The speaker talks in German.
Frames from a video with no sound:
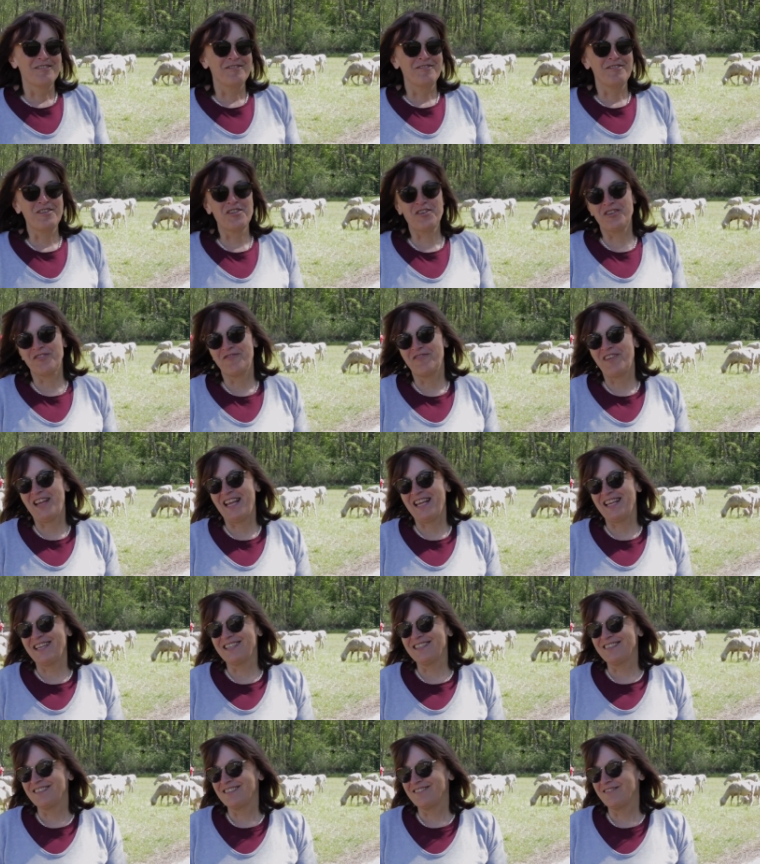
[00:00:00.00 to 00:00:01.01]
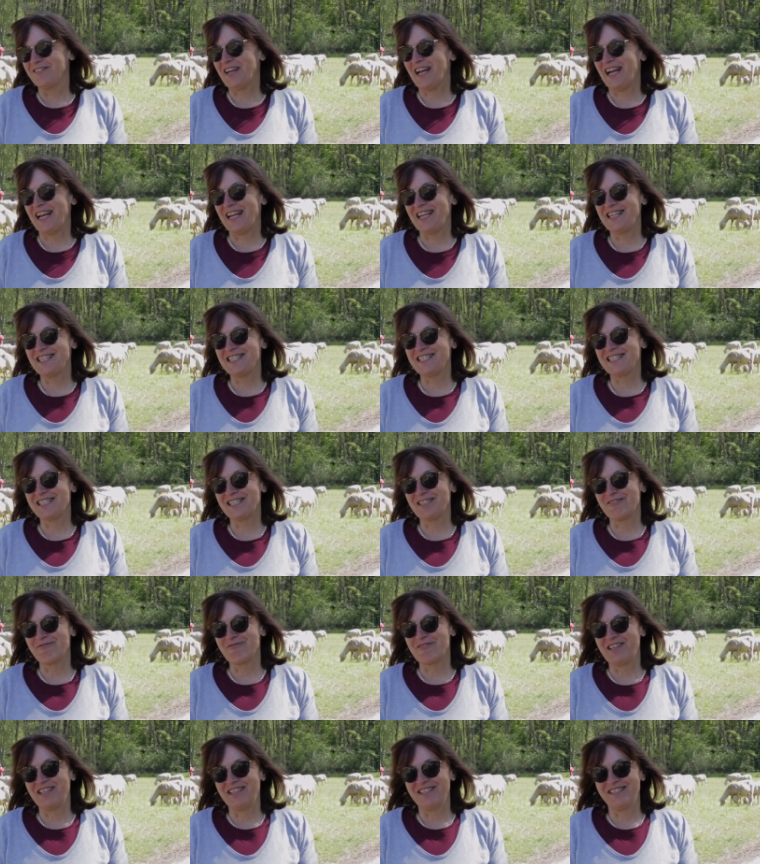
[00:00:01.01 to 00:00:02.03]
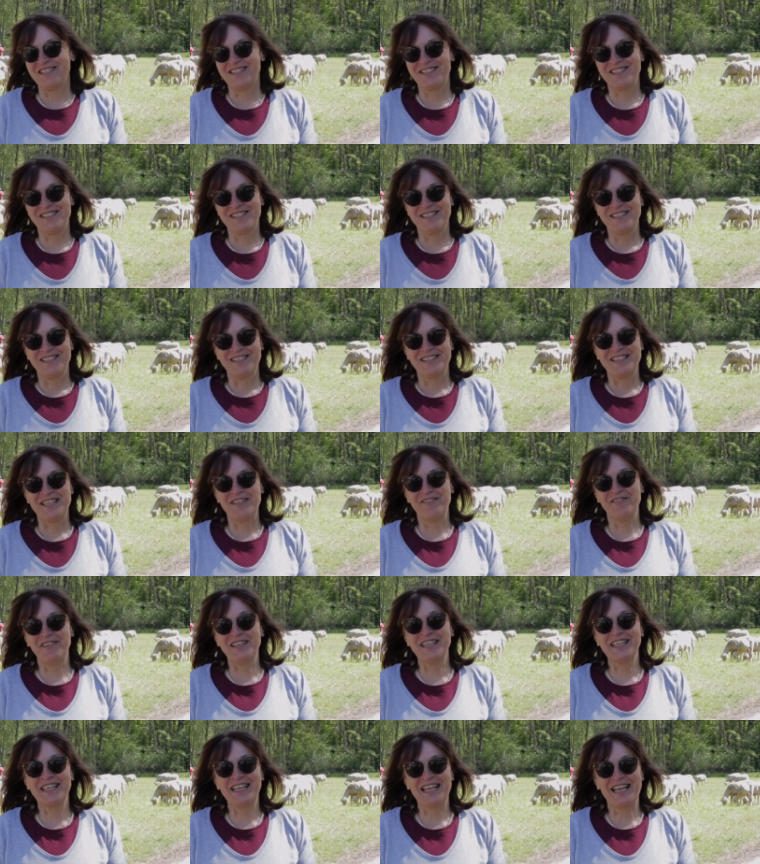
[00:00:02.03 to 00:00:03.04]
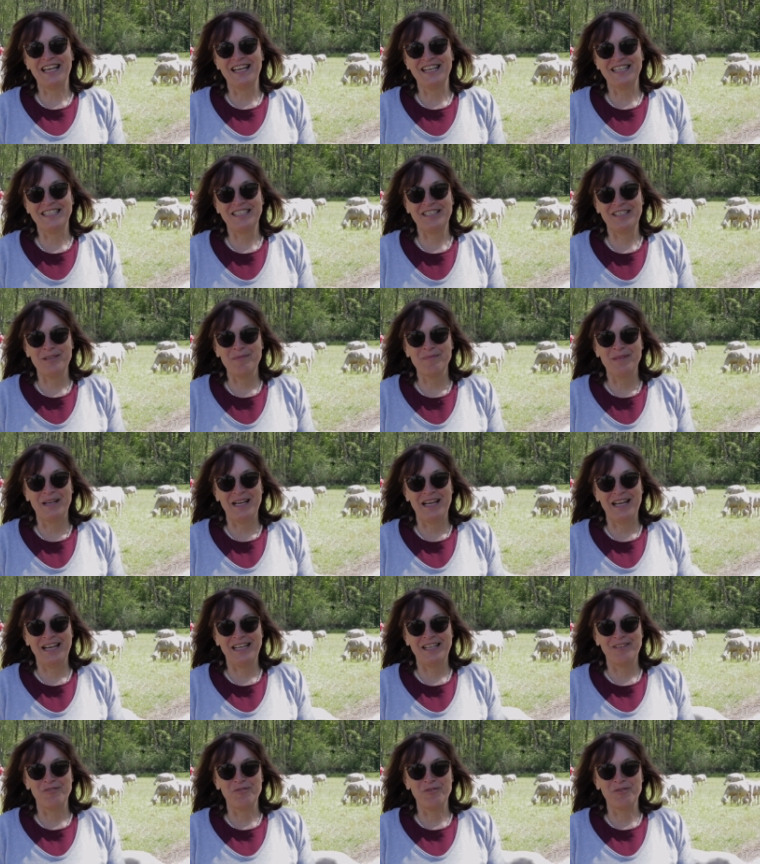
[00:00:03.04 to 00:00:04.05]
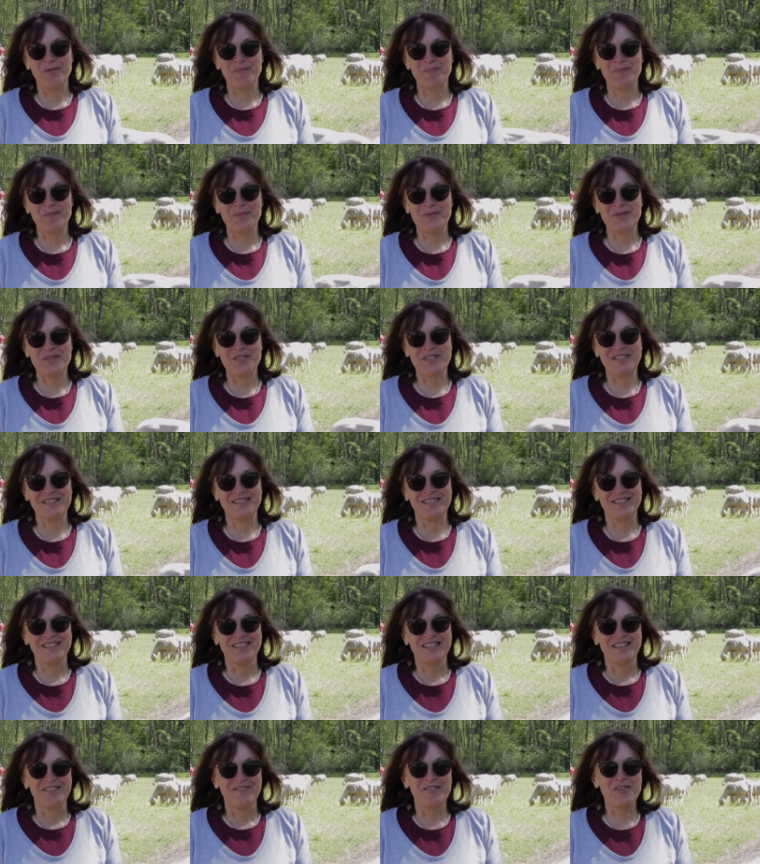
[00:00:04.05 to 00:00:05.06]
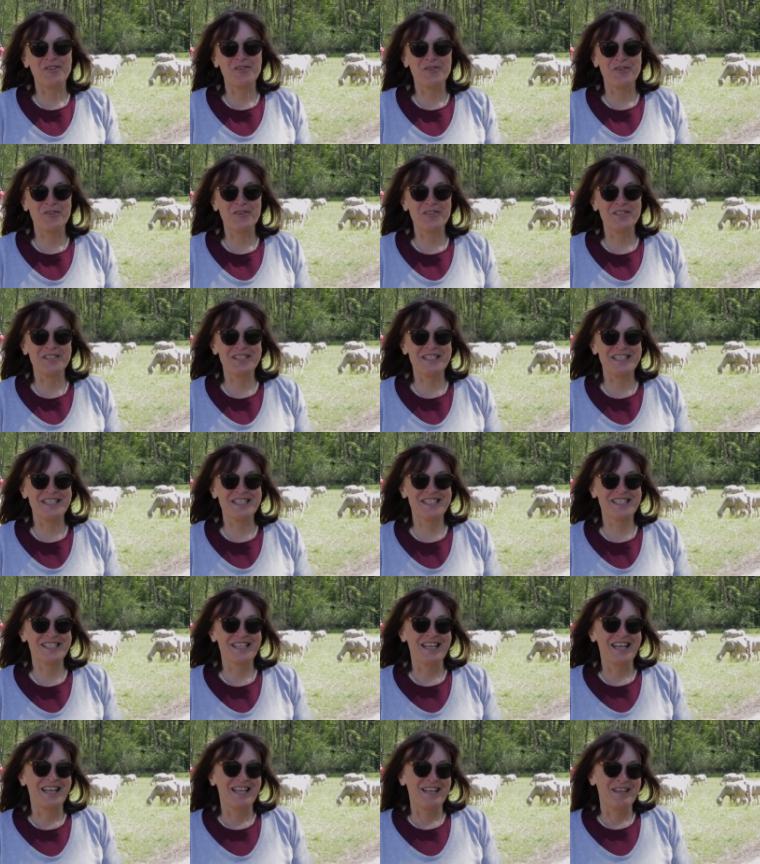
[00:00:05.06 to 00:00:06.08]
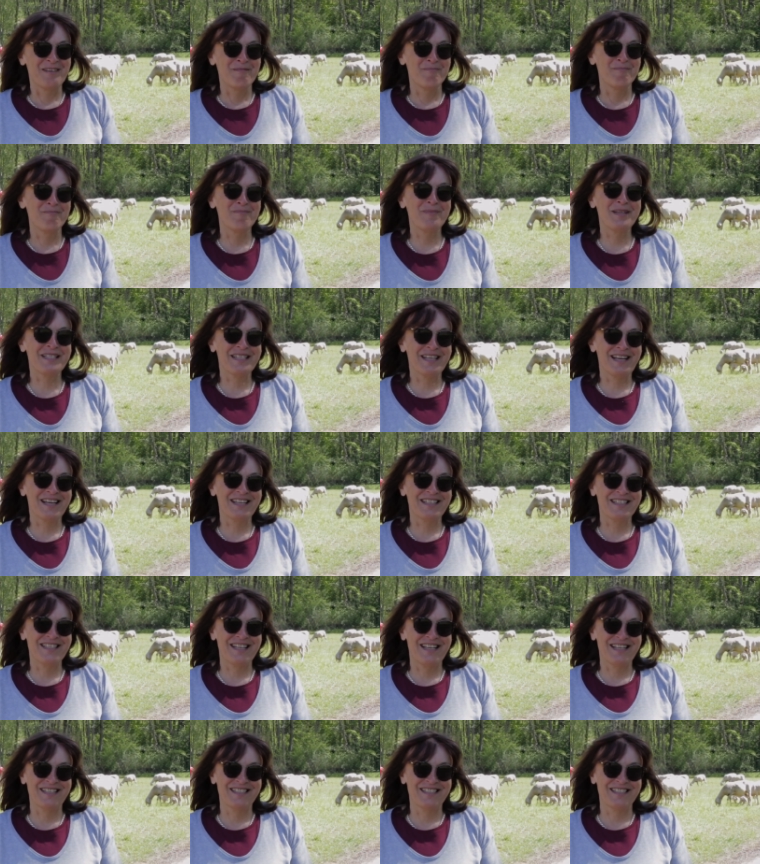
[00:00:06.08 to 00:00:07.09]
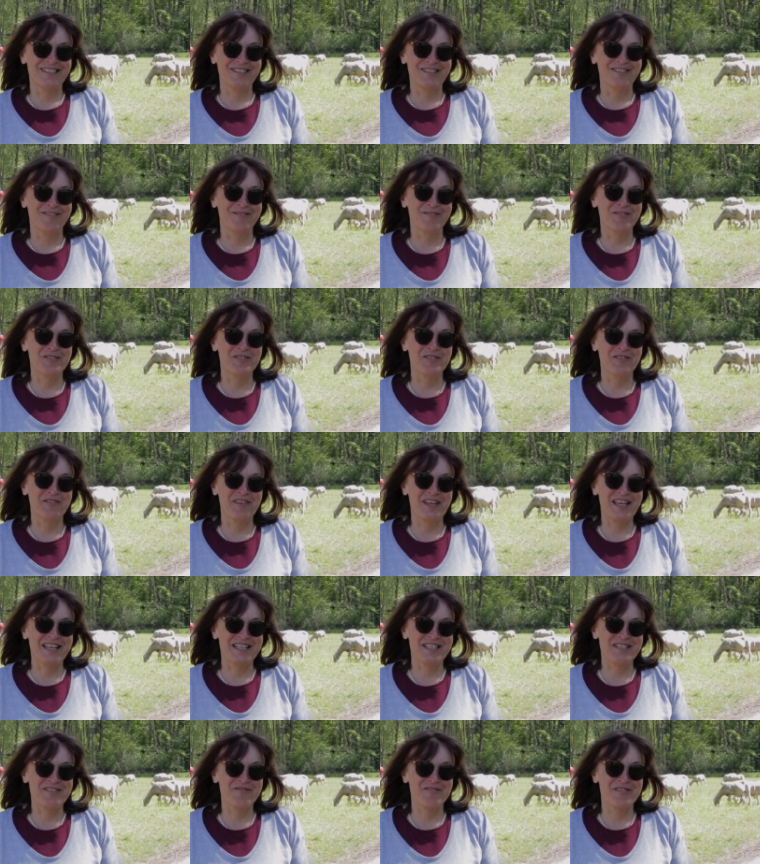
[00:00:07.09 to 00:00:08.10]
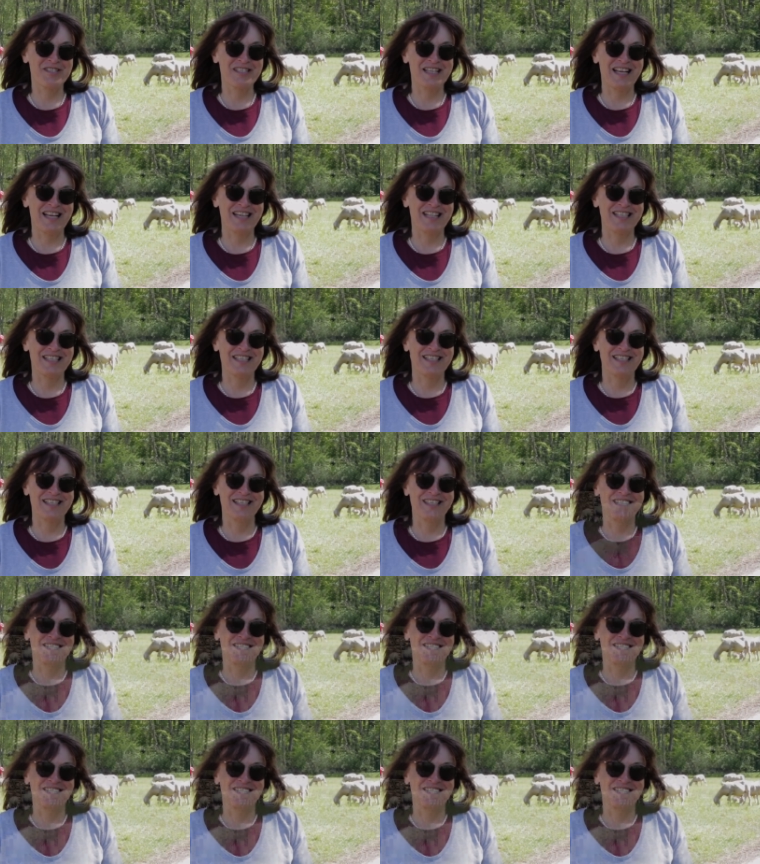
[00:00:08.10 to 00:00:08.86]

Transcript: wie schwer Vereinzelung ist, die wir gerade immer einüben müssen. Wie schön es ist, miteinander unterwegs zu sein.